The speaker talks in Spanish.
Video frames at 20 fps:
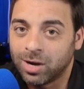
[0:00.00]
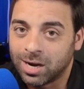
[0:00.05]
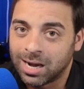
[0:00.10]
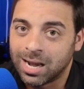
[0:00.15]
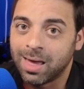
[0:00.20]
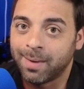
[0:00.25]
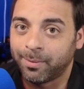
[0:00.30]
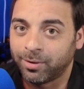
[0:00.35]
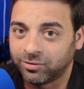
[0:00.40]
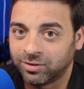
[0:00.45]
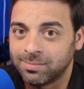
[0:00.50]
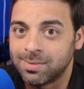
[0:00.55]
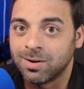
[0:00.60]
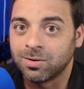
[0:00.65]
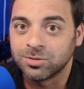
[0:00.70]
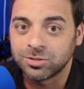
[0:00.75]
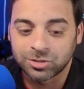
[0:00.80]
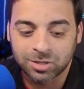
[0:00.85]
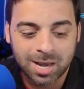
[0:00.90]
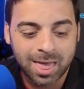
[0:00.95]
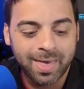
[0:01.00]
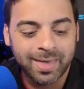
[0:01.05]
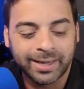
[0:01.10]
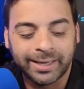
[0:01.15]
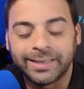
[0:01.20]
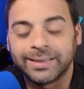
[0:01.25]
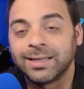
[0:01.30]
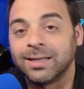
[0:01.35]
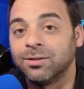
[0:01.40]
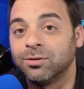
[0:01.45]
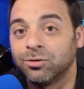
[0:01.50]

que es la próxima consola de Nintendo